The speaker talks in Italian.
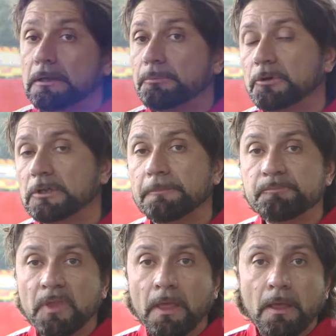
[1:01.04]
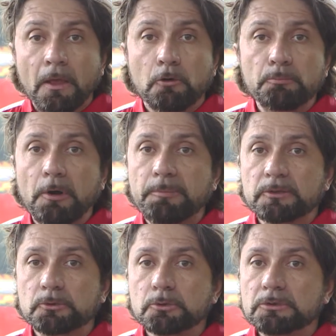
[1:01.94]
pone un po' per
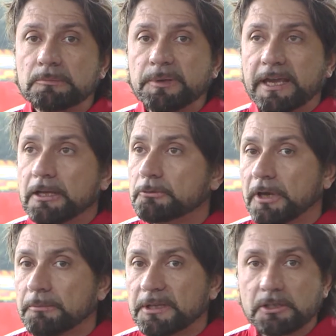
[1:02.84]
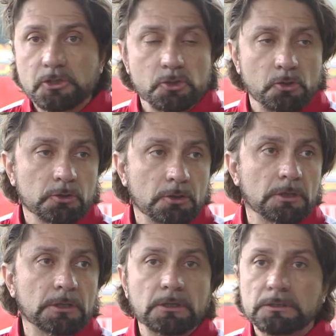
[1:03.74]
tutti perché naturalmente ci sono
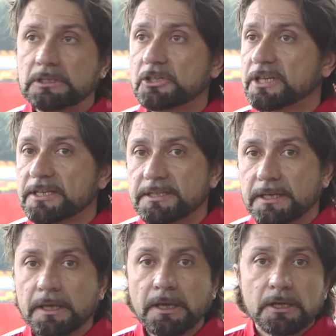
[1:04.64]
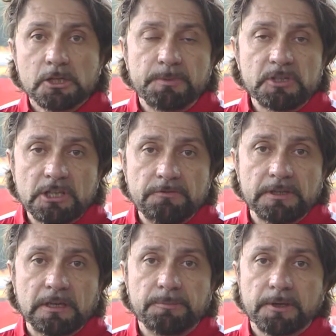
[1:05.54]
eh, esigenze
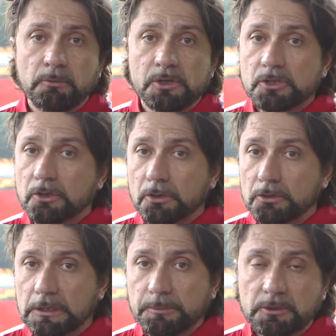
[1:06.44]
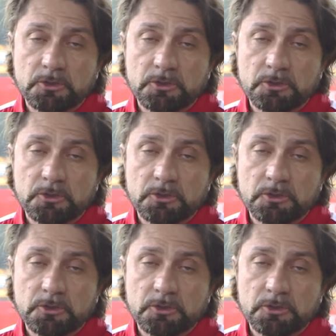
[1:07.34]
specifiche per questo tipo di